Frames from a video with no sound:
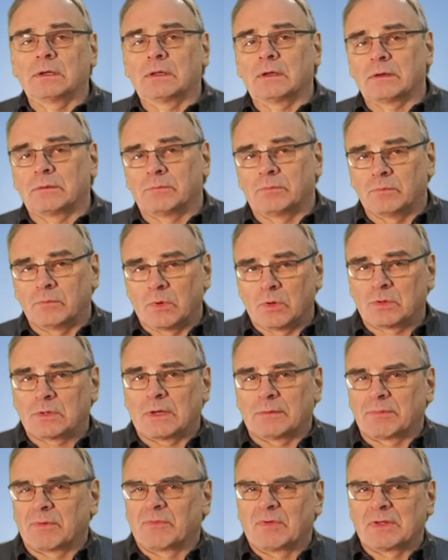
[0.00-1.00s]
er möchte
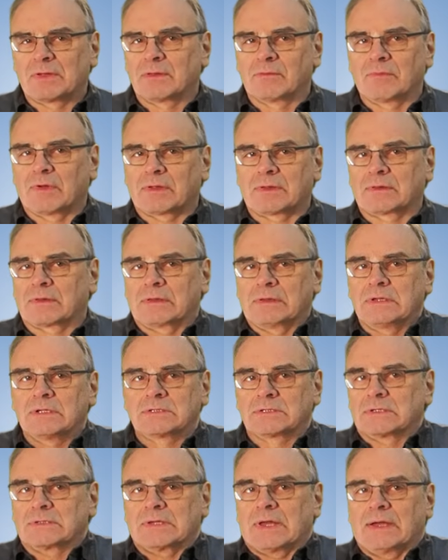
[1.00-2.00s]
aber wissen, was ist das